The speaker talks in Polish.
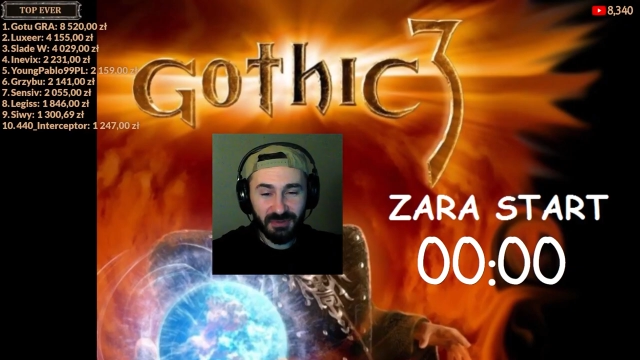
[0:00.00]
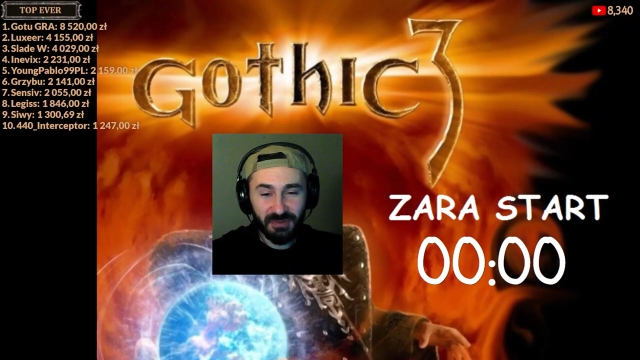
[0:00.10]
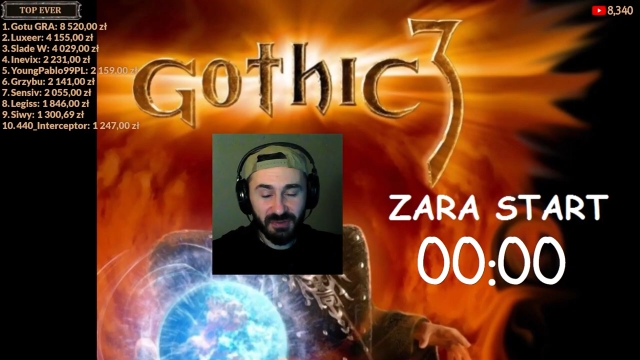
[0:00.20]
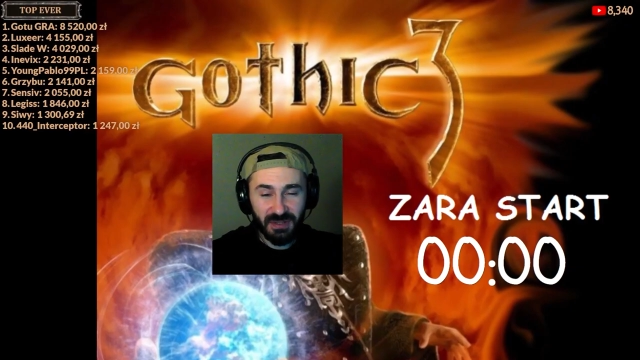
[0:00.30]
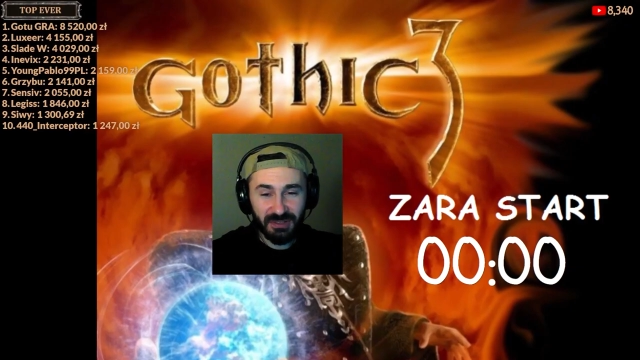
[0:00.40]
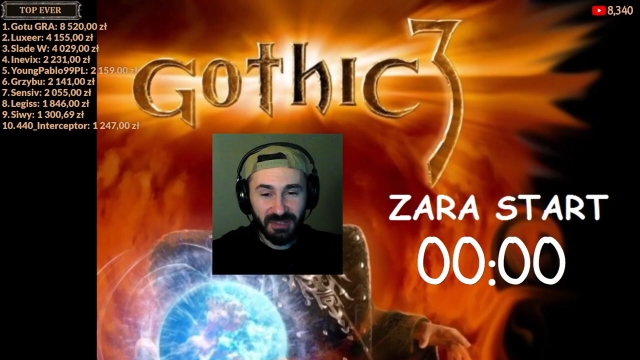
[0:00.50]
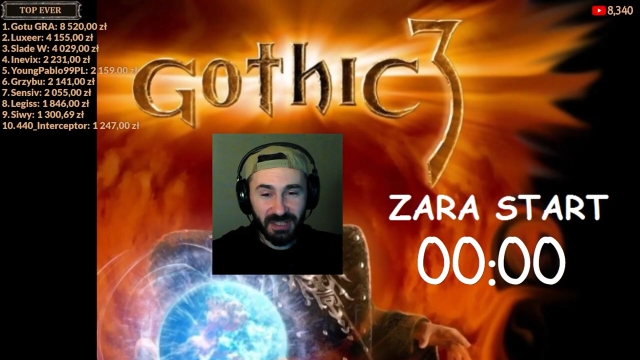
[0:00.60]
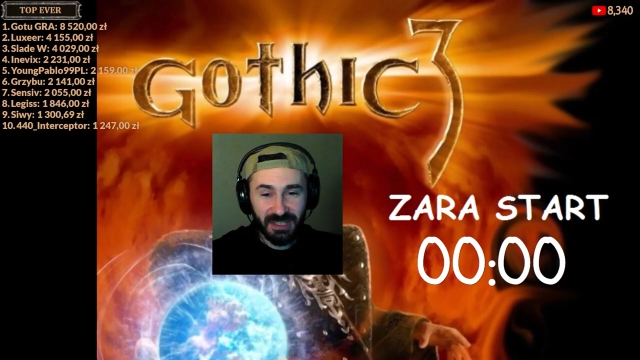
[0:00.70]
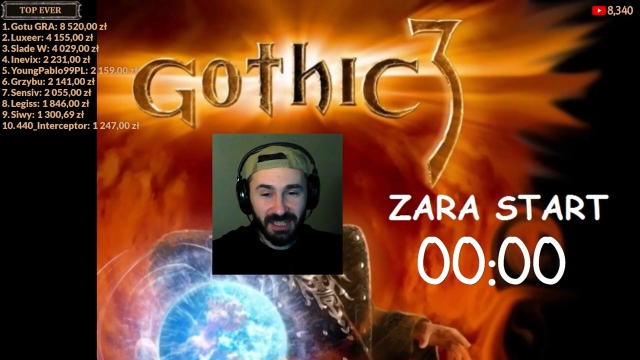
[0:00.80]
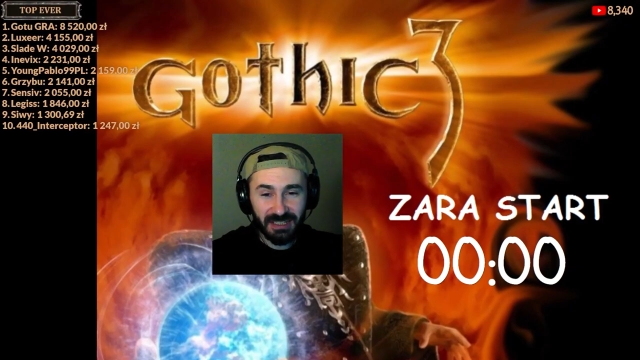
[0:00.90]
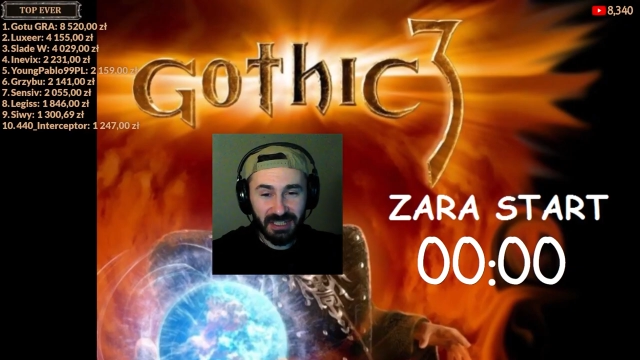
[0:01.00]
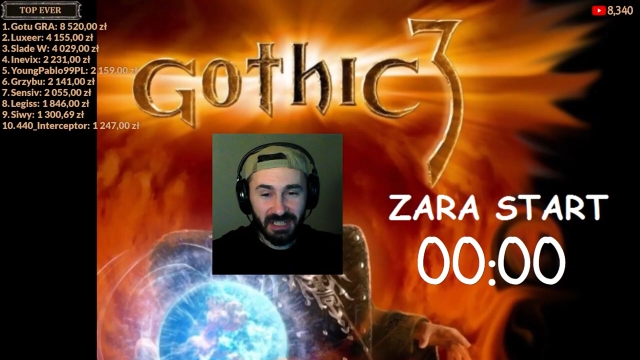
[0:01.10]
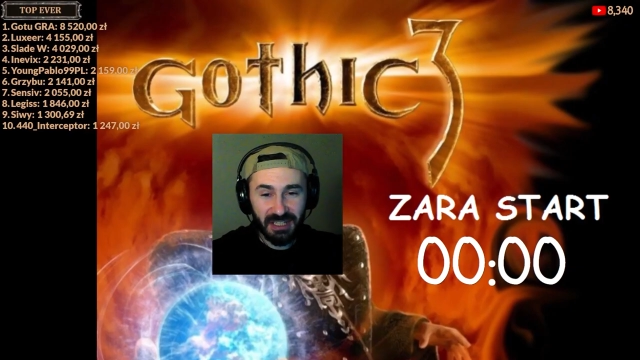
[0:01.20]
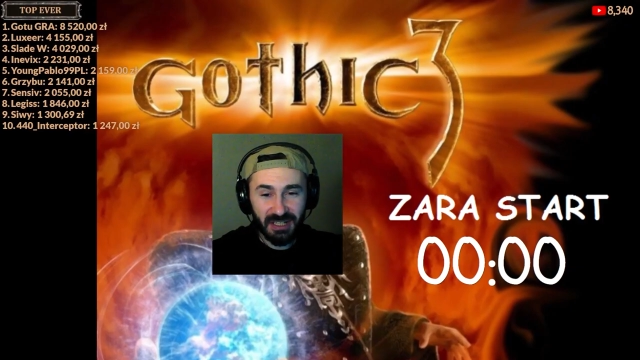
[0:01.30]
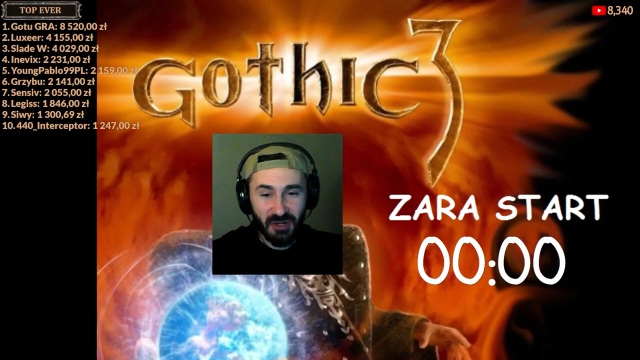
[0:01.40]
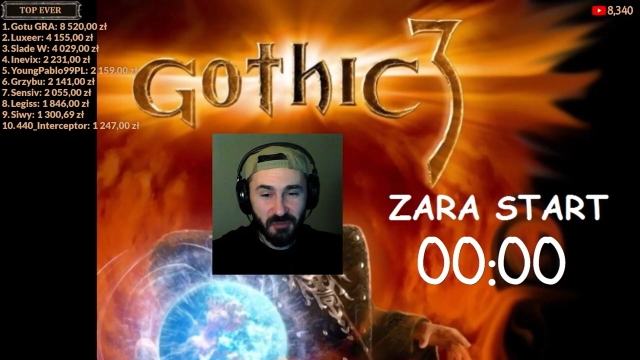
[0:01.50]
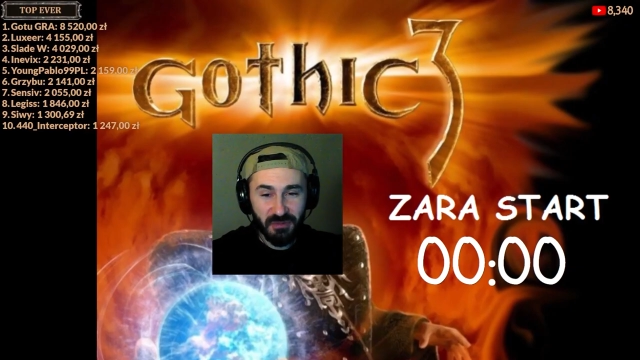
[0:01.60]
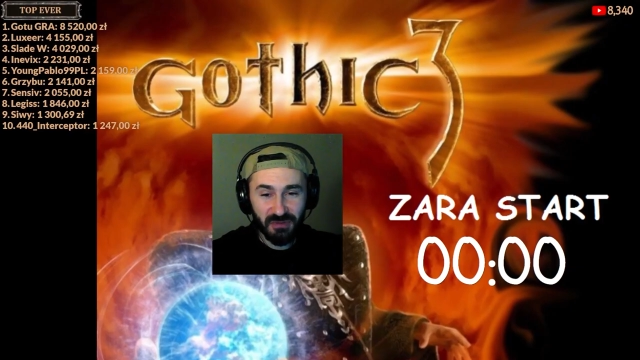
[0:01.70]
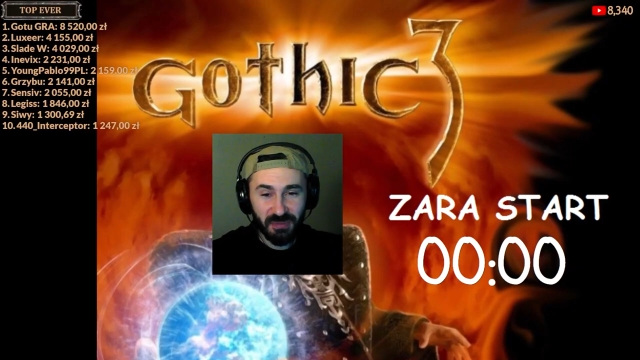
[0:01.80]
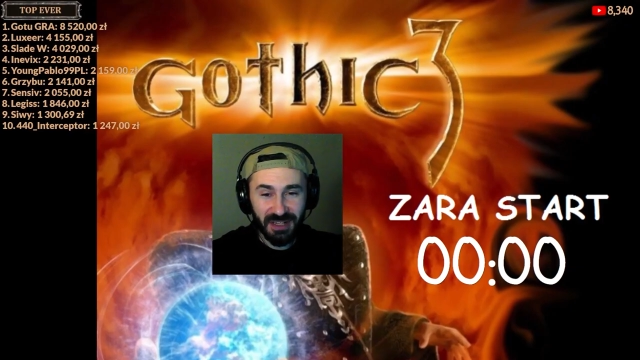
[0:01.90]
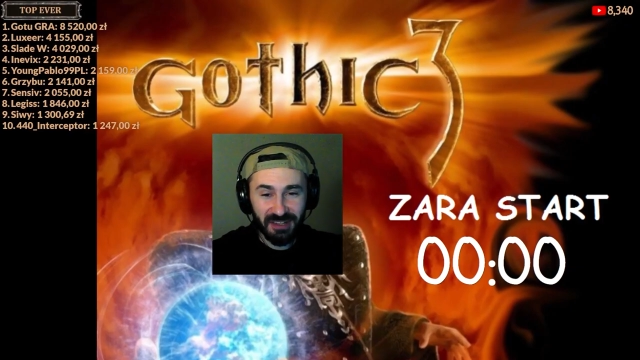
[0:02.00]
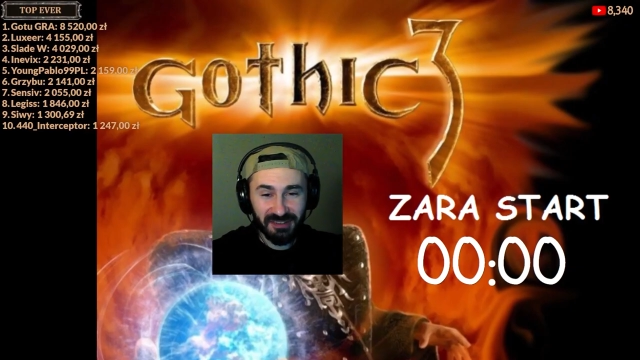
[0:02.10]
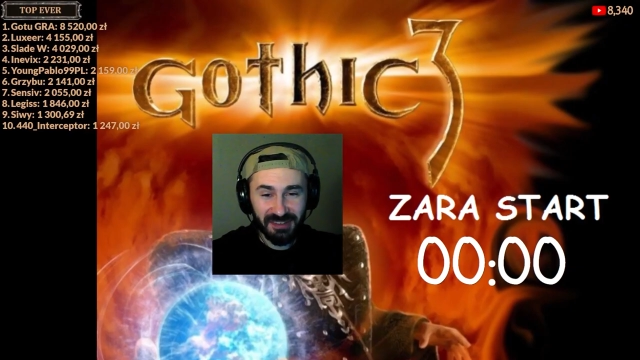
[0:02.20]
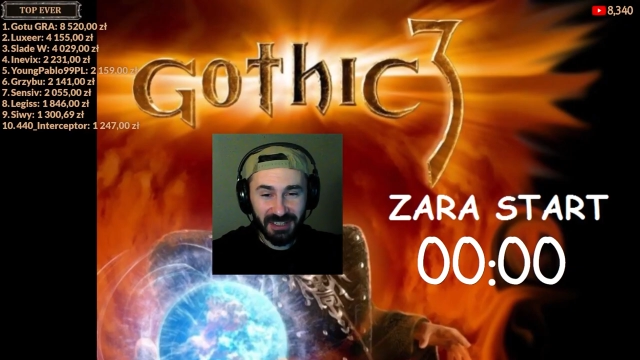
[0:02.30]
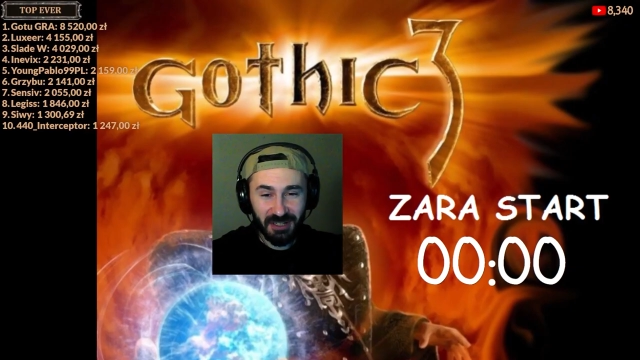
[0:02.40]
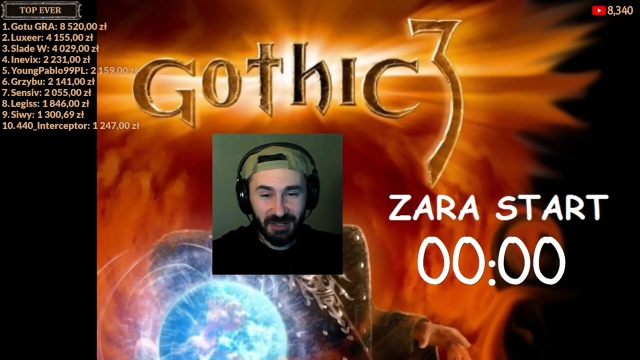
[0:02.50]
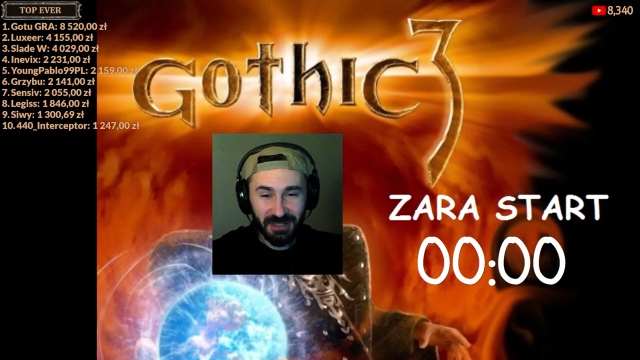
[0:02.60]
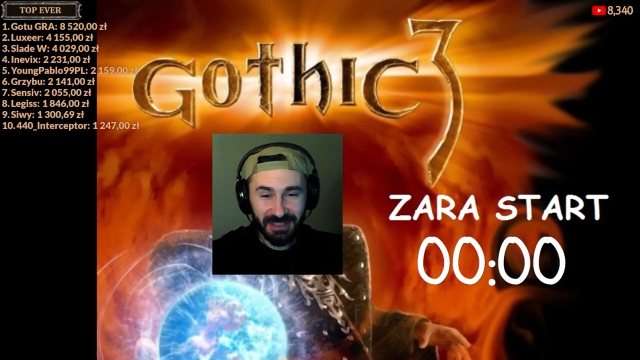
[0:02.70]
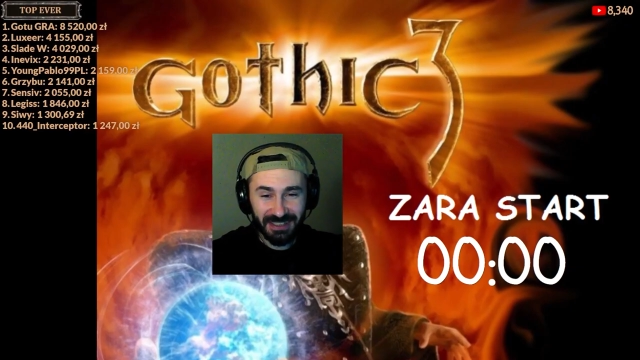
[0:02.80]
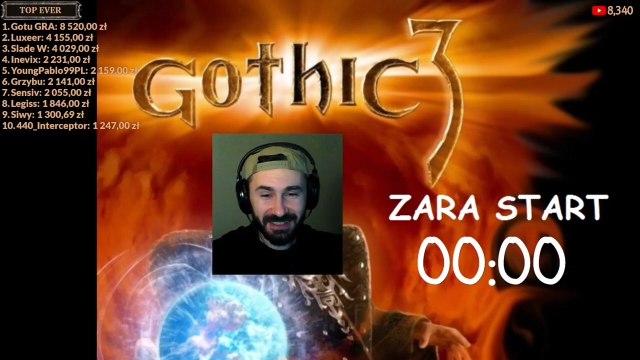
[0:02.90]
wysyła do Knighta Kyrie kupił wspierającego i,